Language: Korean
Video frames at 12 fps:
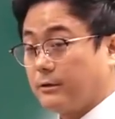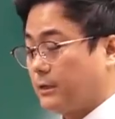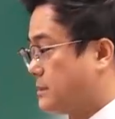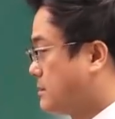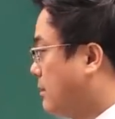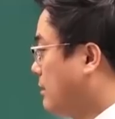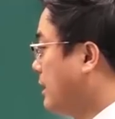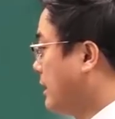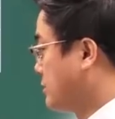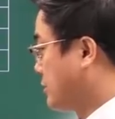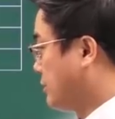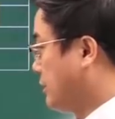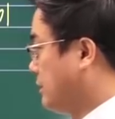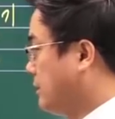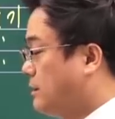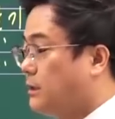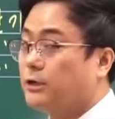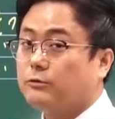그래서
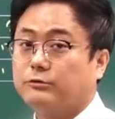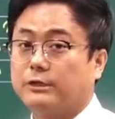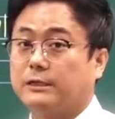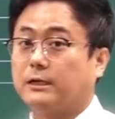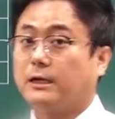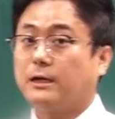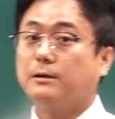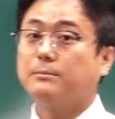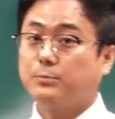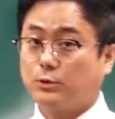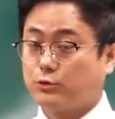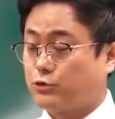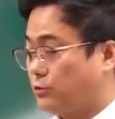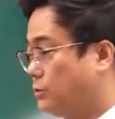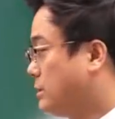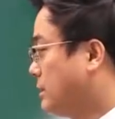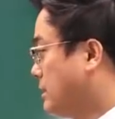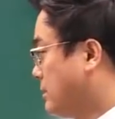저는 우리나라 표준
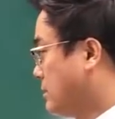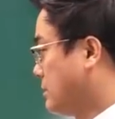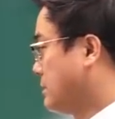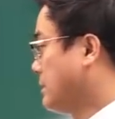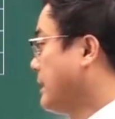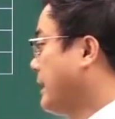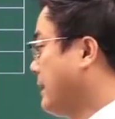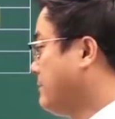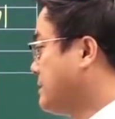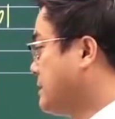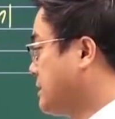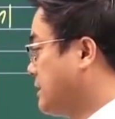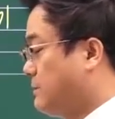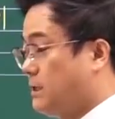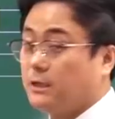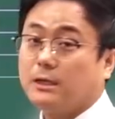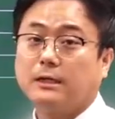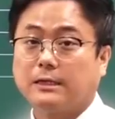예, m c c
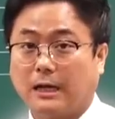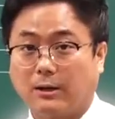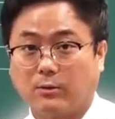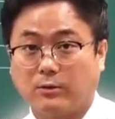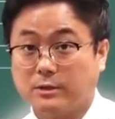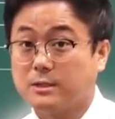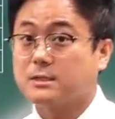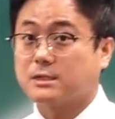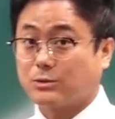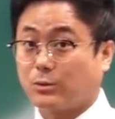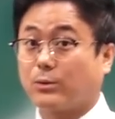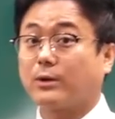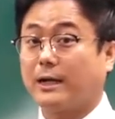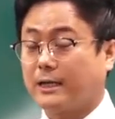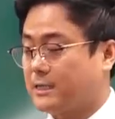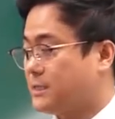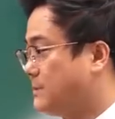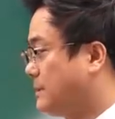b 약호를 쓰도록
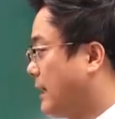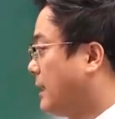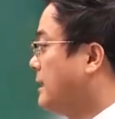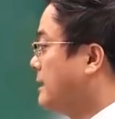하겠습니다.